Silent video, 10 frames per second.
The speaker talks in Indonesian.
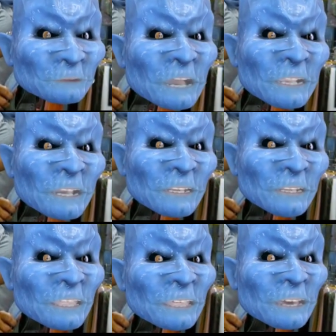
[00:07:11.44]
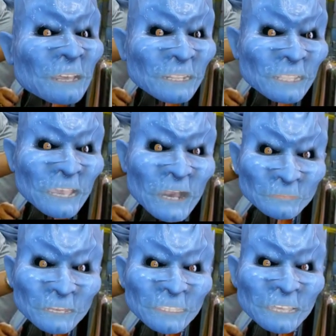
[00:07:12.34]
bahkan
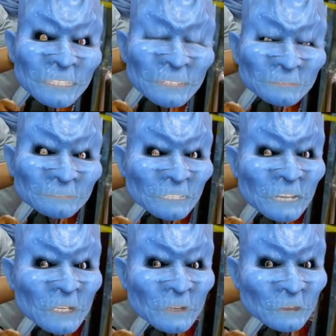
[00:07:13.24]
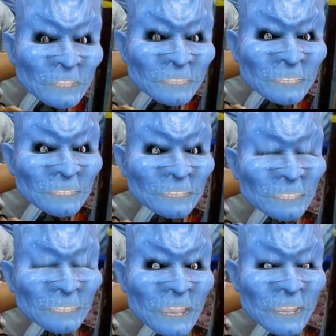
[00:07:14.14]
rehabilitatif dengan kualitas
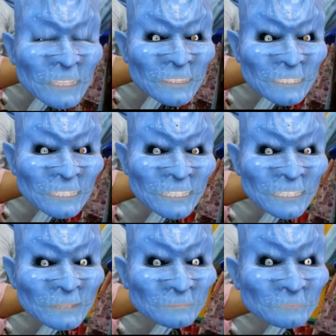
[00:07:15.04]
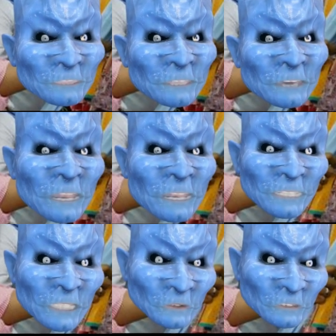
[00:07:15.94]
sangat tinggi. Hal
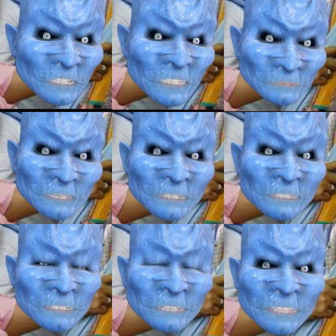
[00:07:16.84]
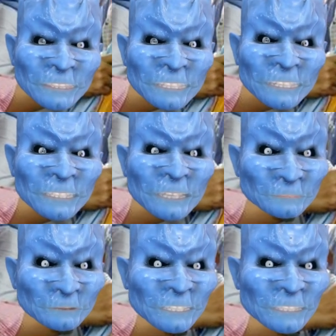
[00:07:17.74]
itu tercemin dari tingginya
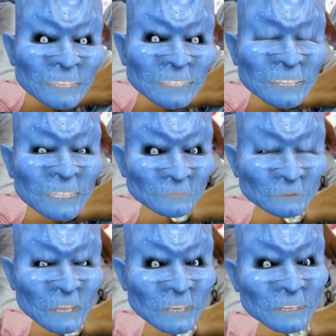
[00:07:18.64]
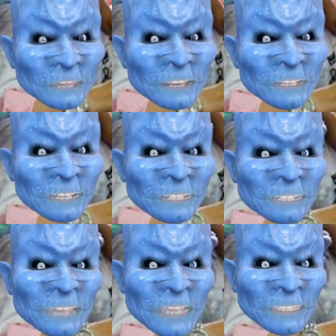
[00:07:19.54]
persentase kesembuhan dan
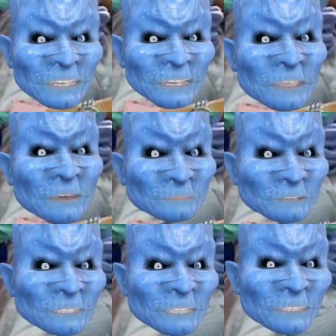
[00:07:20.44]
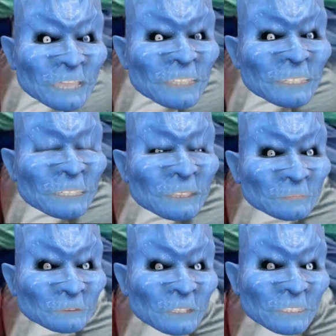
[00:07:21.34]
rendahnya
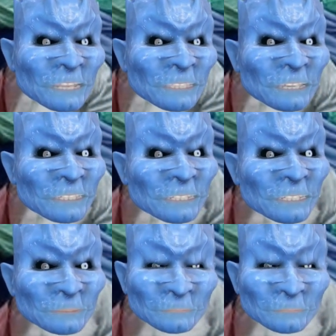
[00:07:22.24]
persentase mortalitas di